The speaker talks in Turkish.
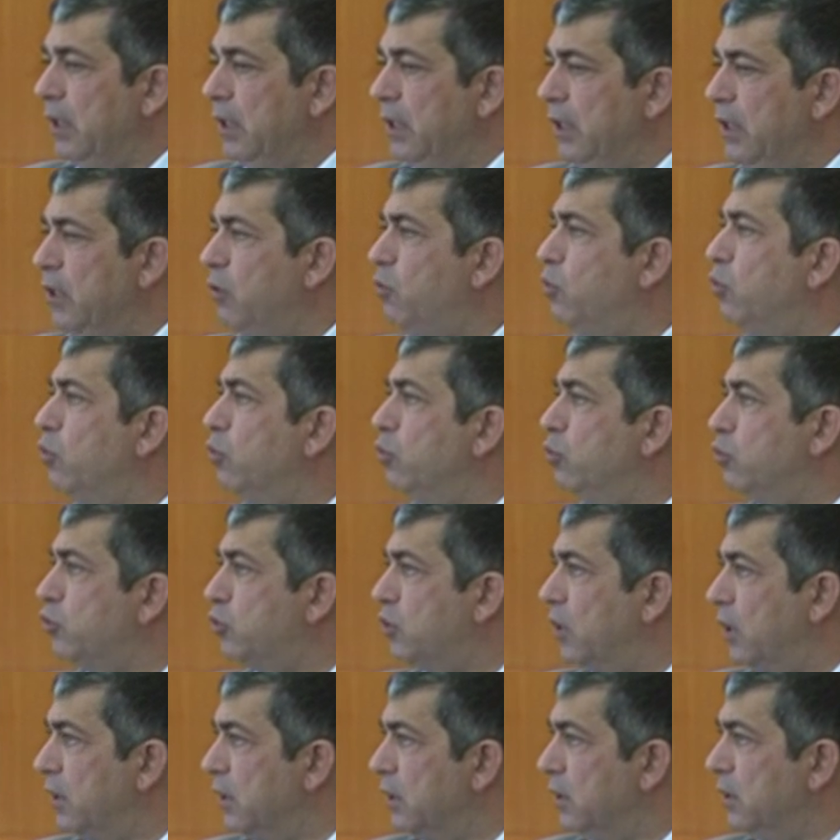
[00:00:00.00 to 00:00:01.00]
iyi
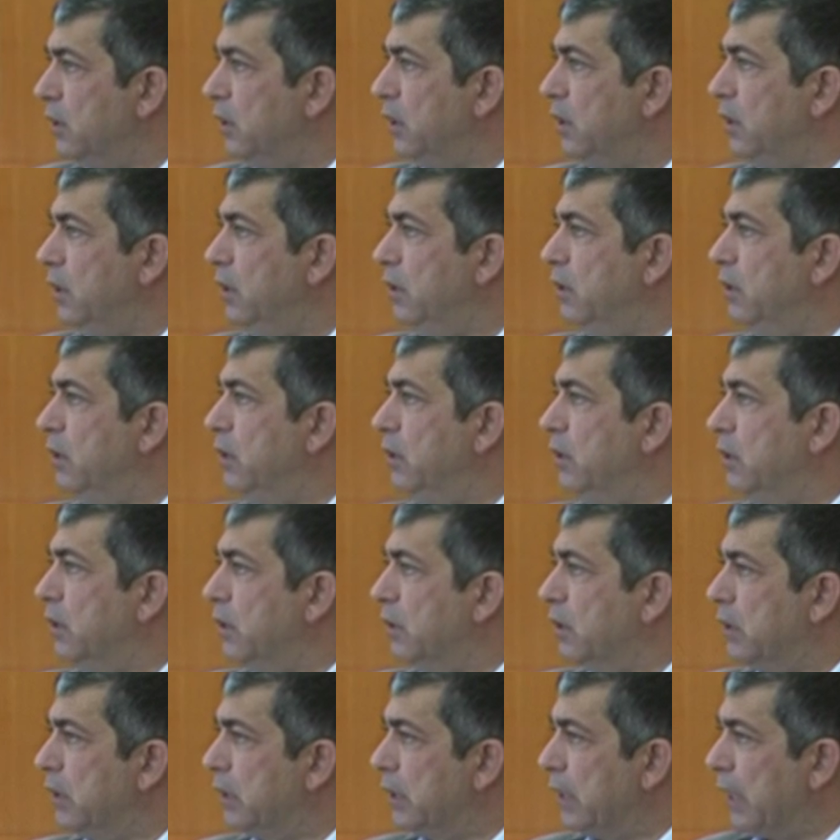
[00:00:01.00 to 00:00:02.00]
kuruluşların
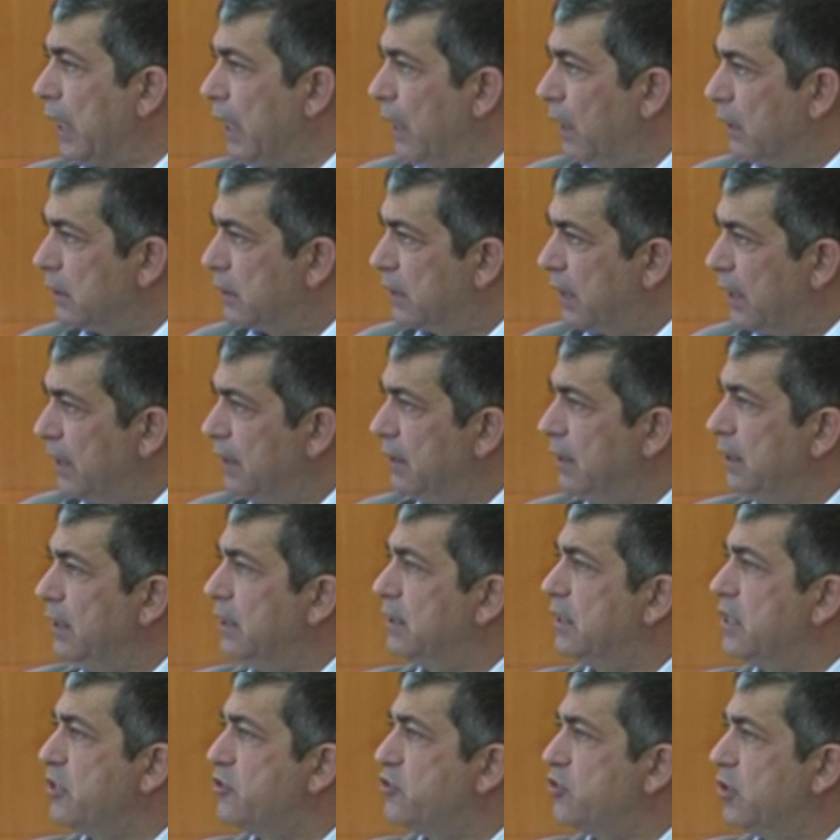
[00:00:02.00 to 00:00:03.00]
kendini
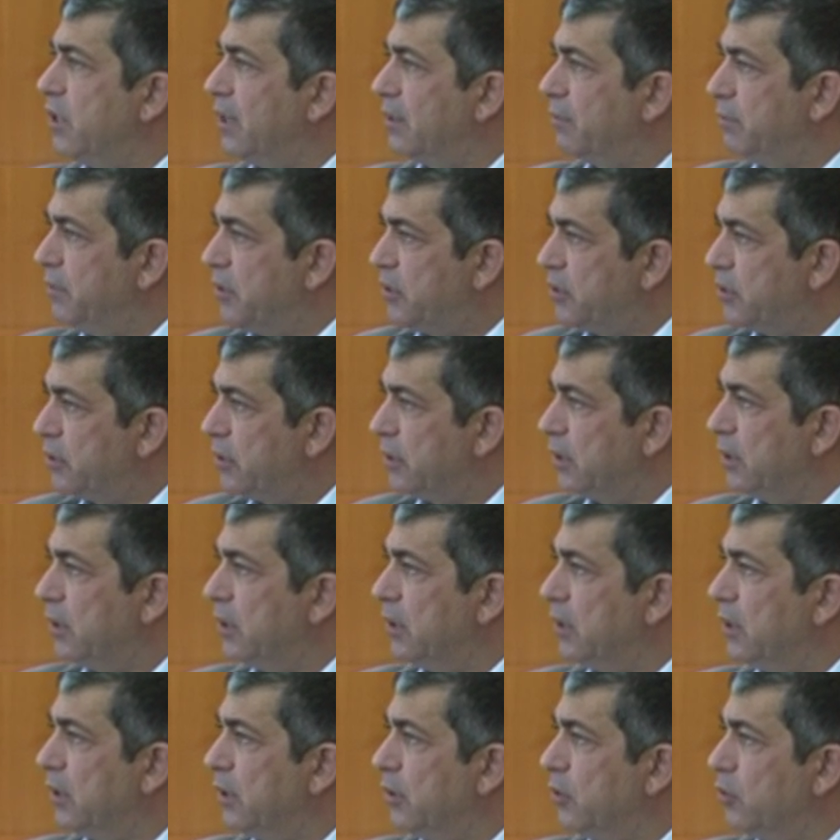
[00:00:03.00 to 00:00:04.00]
tescil etmiş
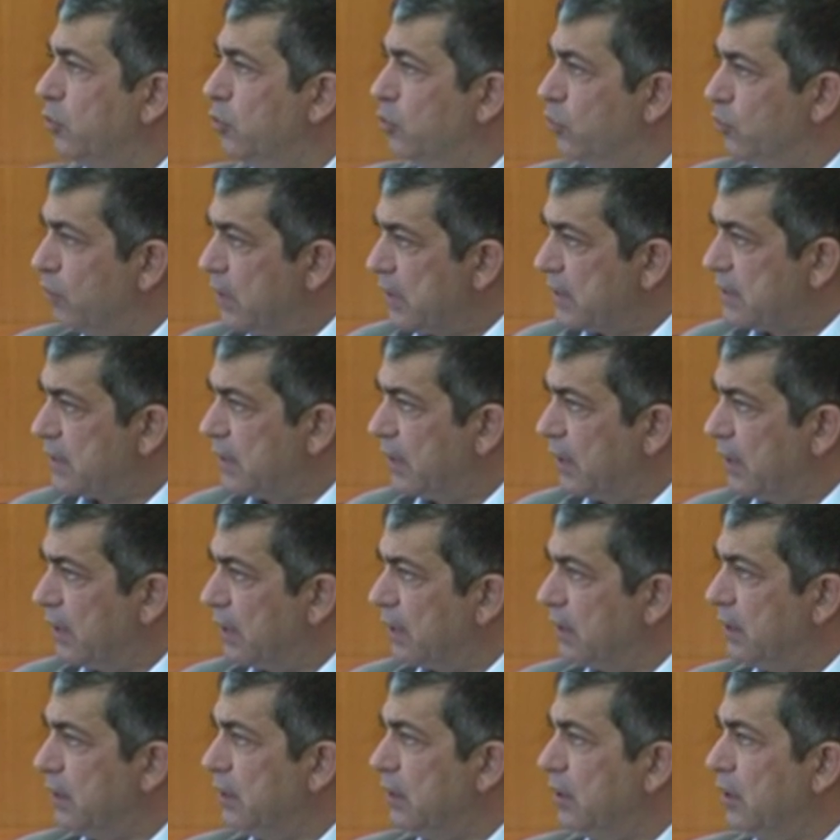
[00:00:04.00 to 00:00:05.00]
e,
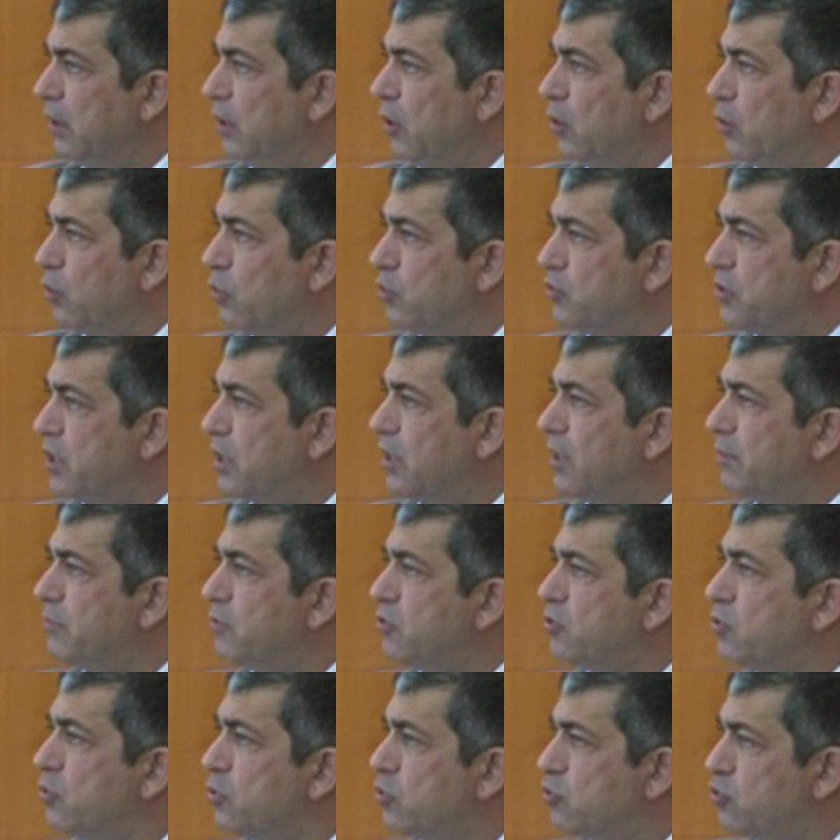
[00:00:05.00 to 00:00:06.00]
üniversitelerin Kuzey
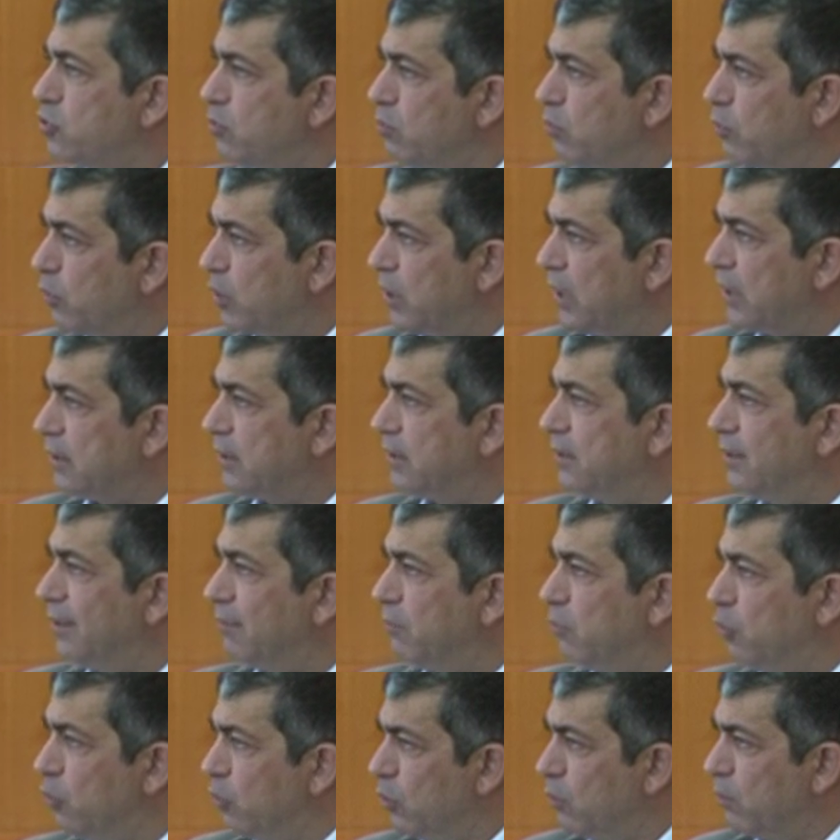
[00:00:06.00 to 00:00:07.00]
Kıbrıs Türk
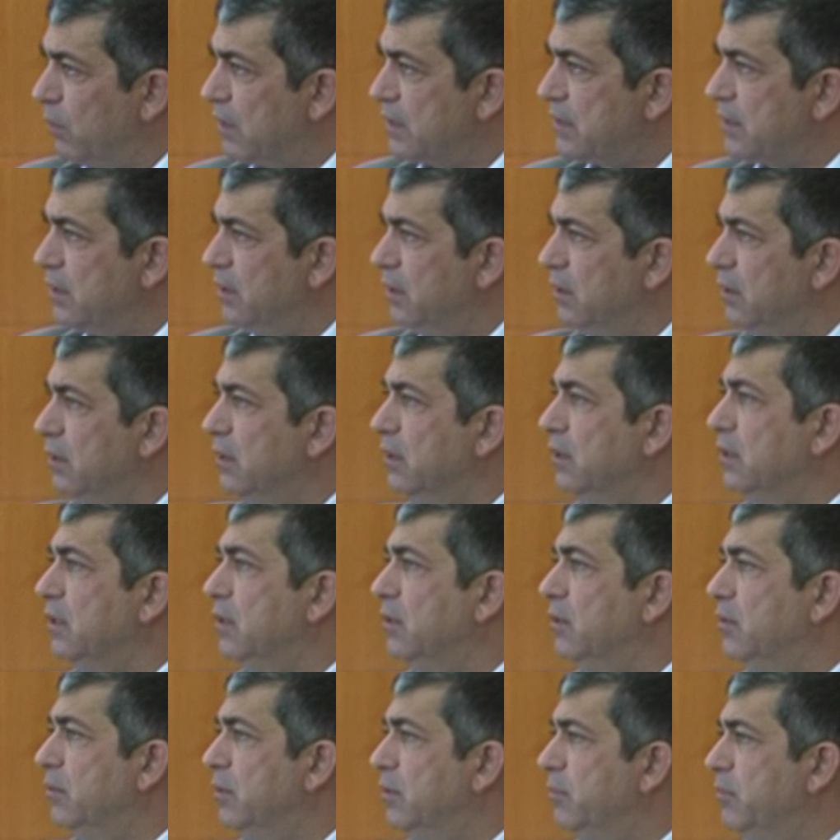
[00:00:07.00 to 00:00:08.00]
Cumhuriyeti'nde bulunması
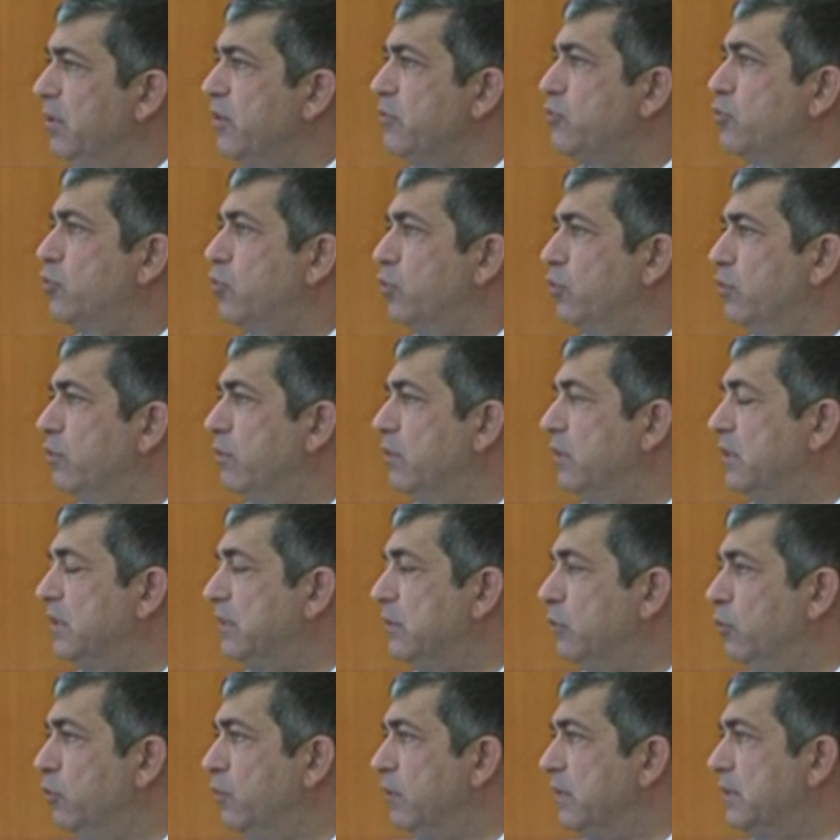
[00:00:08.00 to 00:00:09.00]
e, mevcut
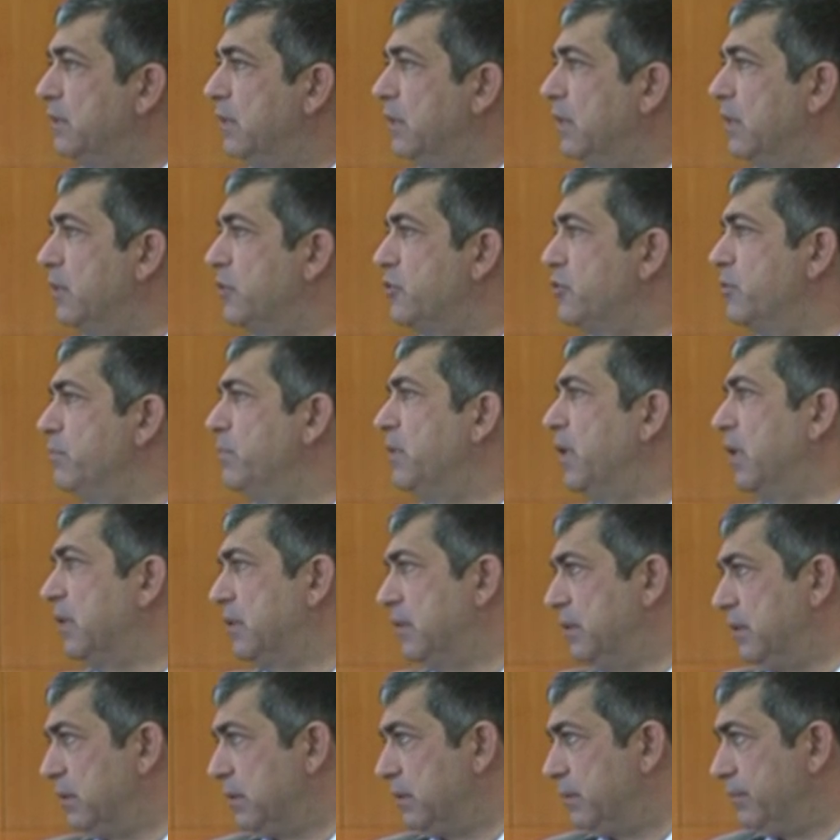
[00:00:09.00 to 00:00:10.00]
üniversiteler için bir
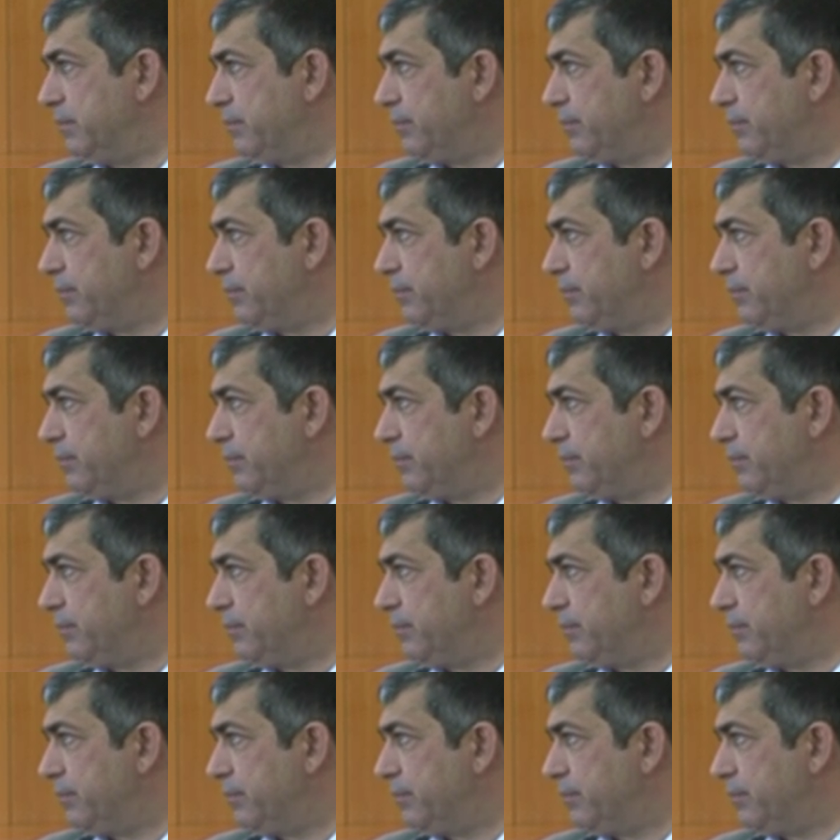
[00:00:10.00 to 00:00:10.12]
artıdır.